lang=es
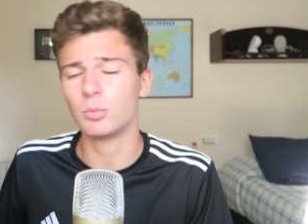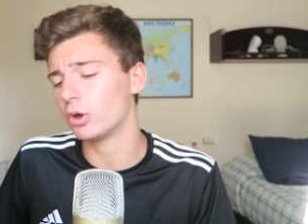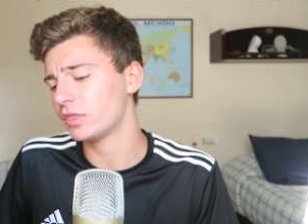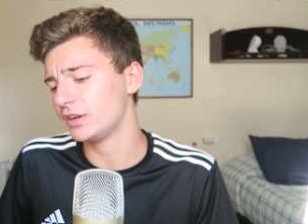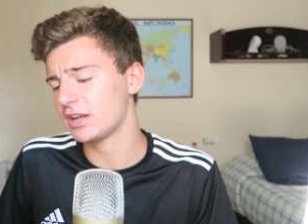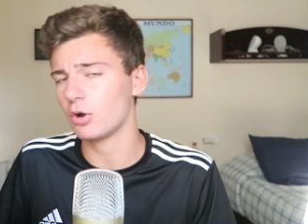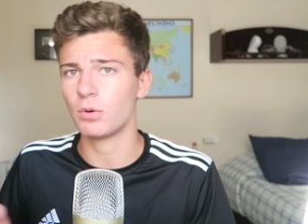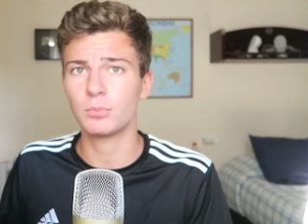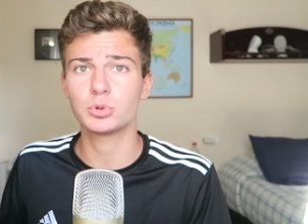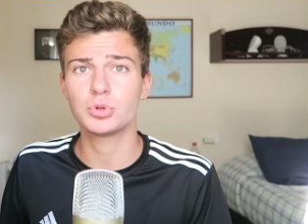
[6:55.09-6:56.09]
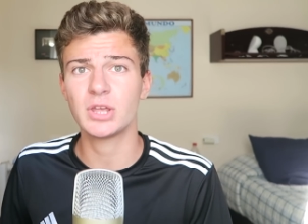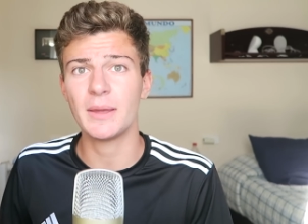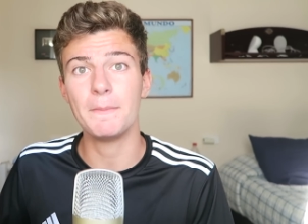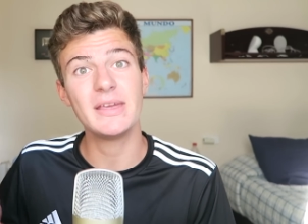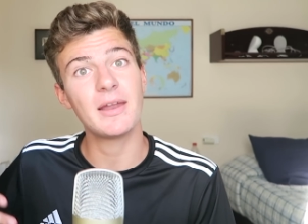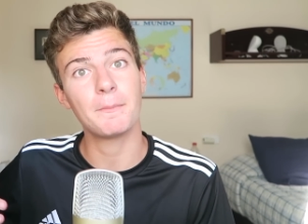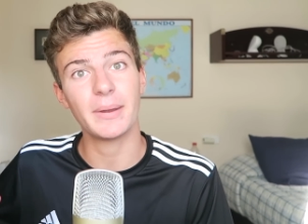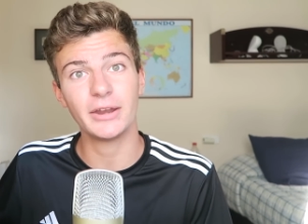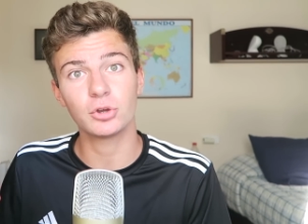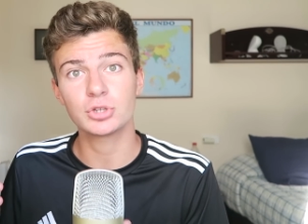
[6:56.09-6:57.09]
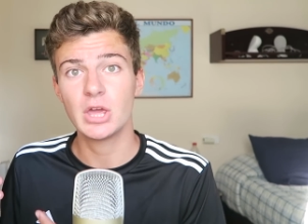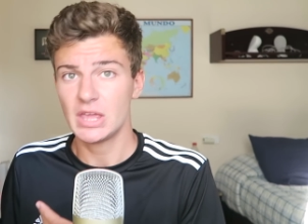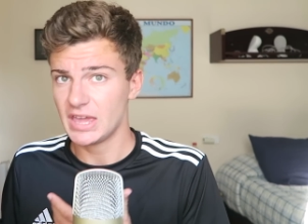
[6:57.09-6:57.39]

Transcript: Te puedo decir que el OnePlus 2 tiene mil amperios